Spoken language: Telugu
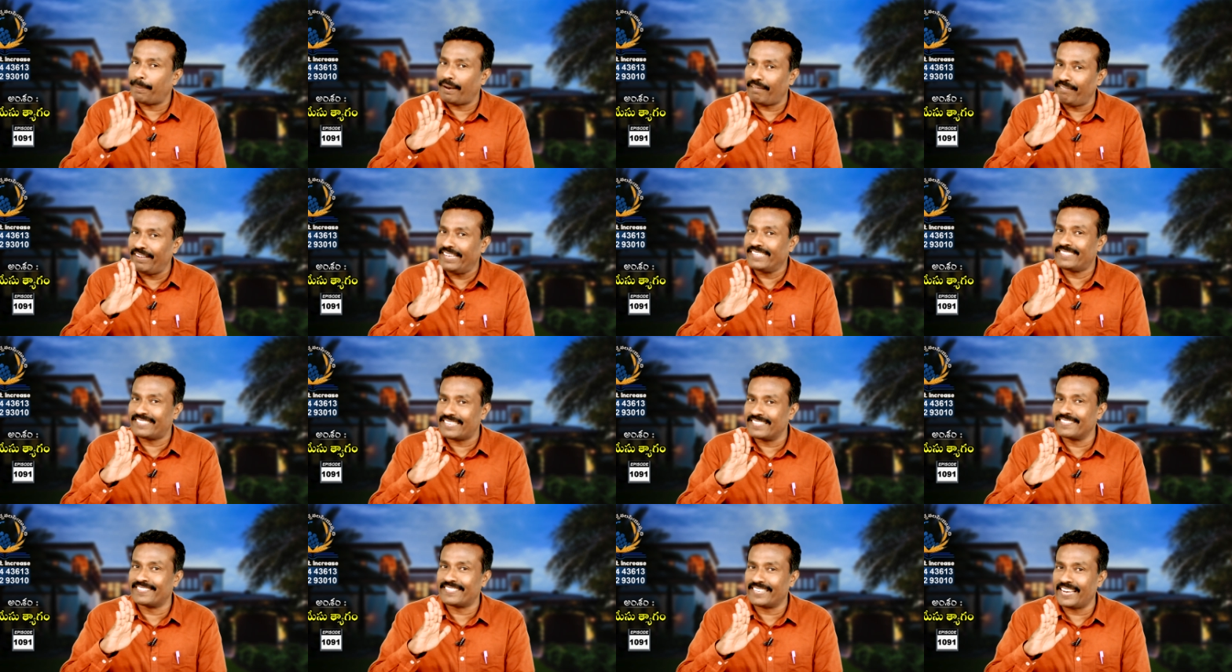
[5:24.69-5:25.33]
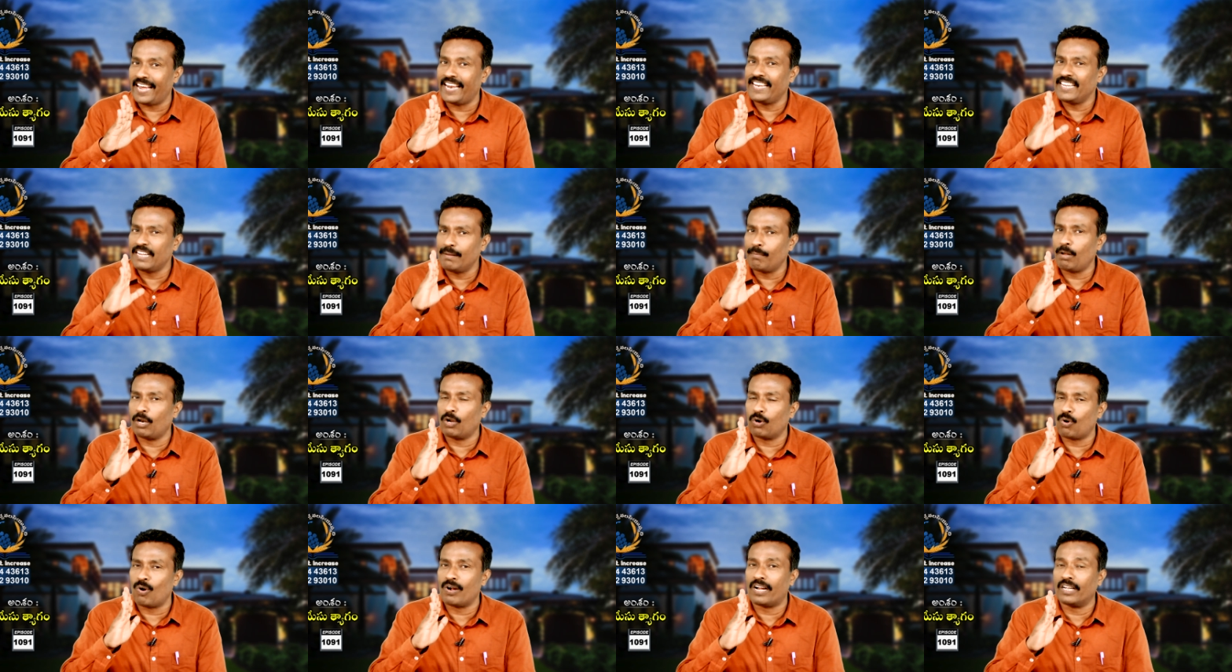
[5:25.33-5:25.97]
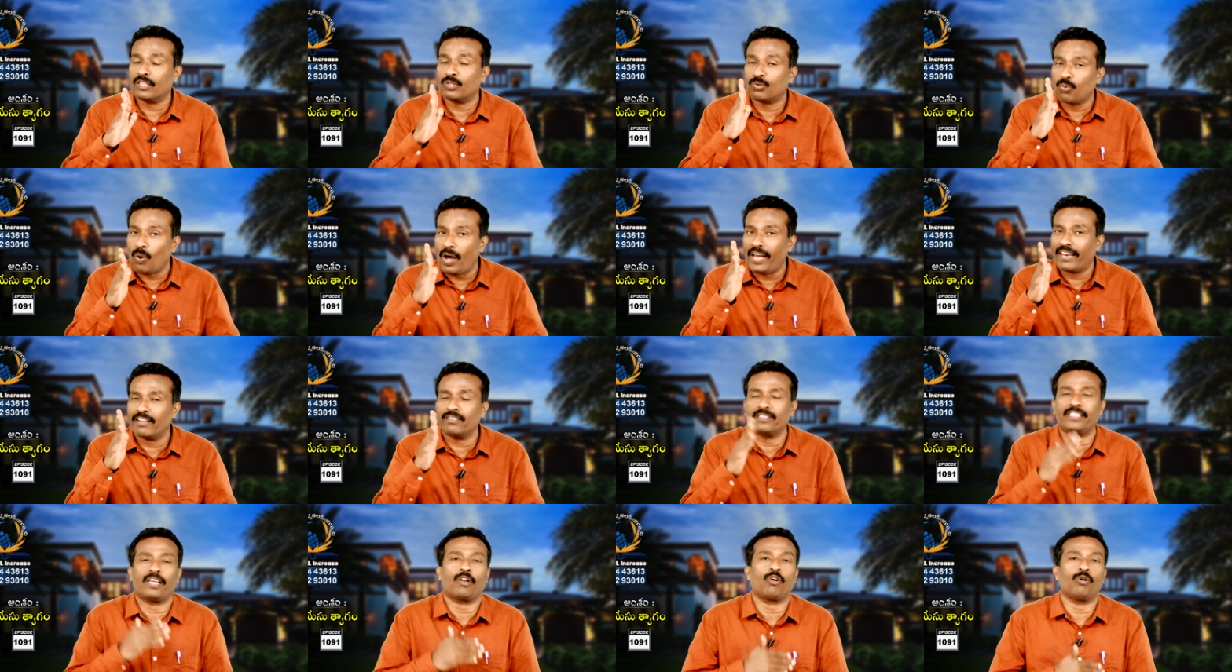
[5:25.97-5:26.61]
ప్రవేశించడానికి మనకు ఒక
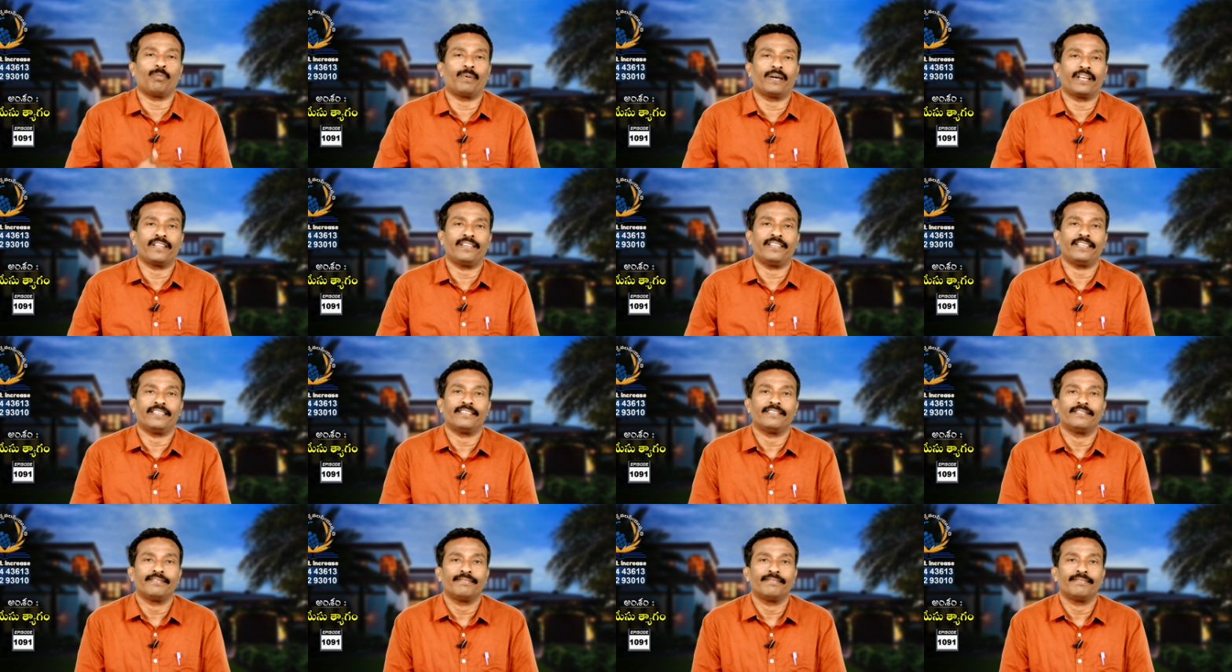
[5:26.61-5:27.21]
ద్వారం తెరవబడింది